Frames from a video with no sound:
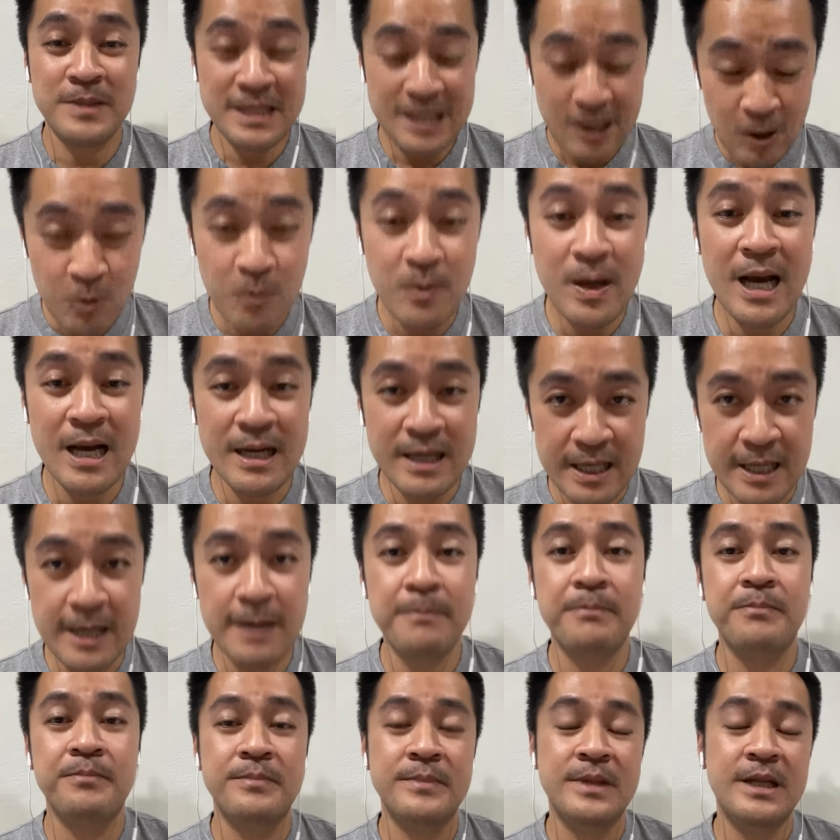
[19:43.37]
เศร้ามากนะค
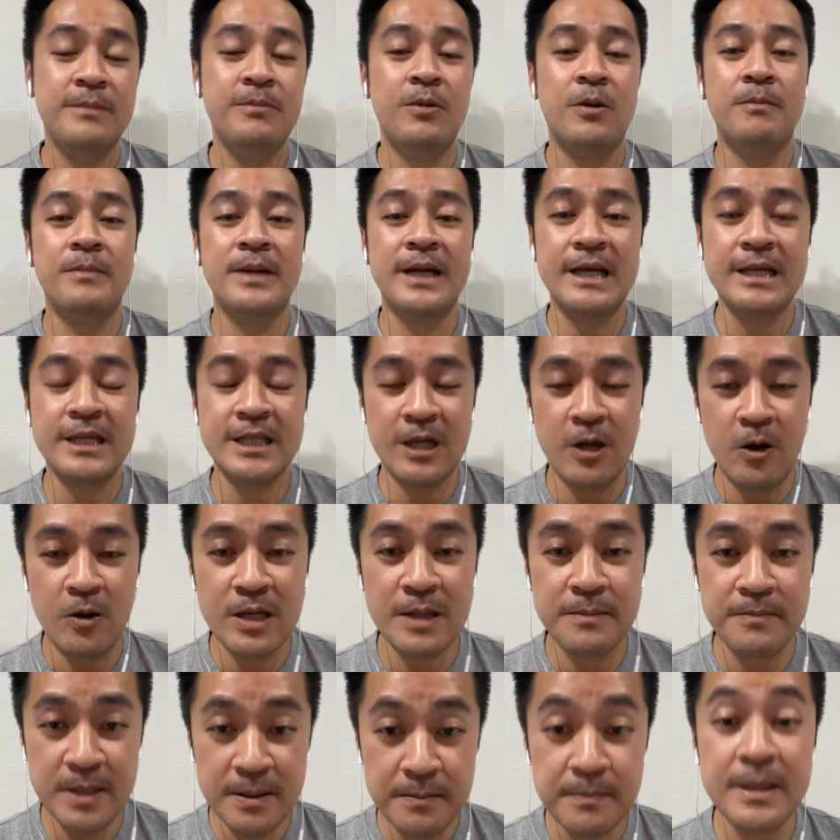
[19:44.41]
รับที่ผมไม่ได้ฉลอง
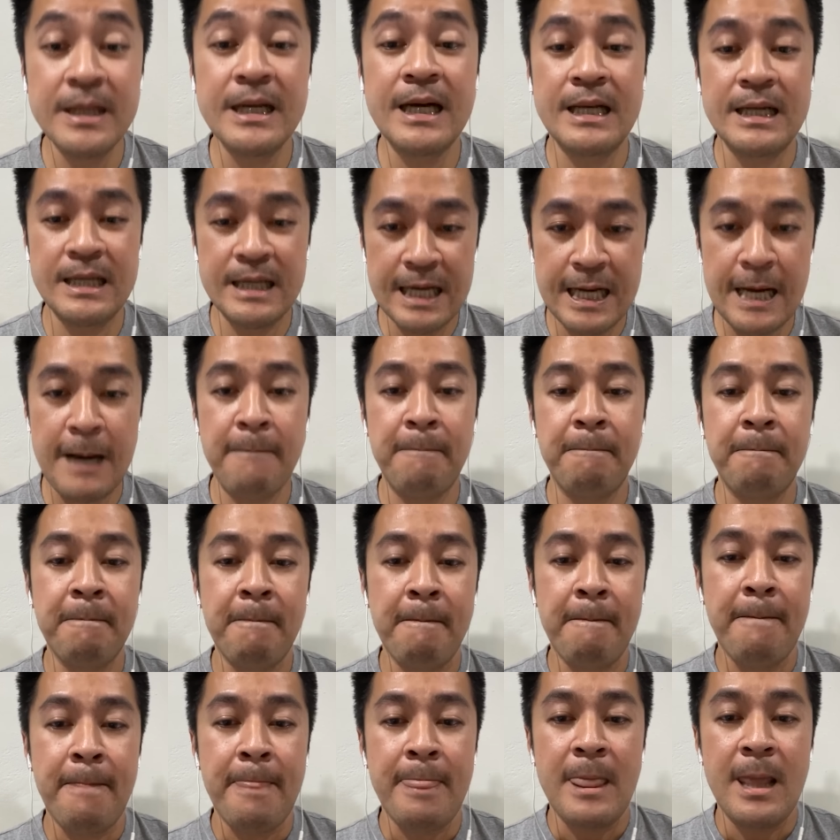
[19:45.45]
กับเพื่อนๆนะครับ
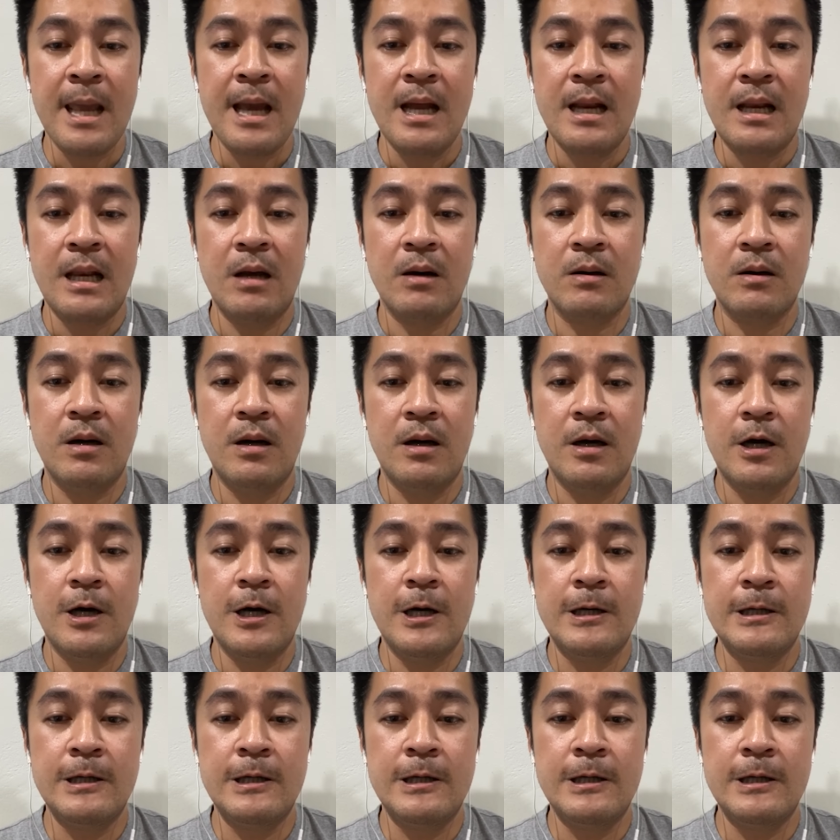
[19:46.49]
แล้วก็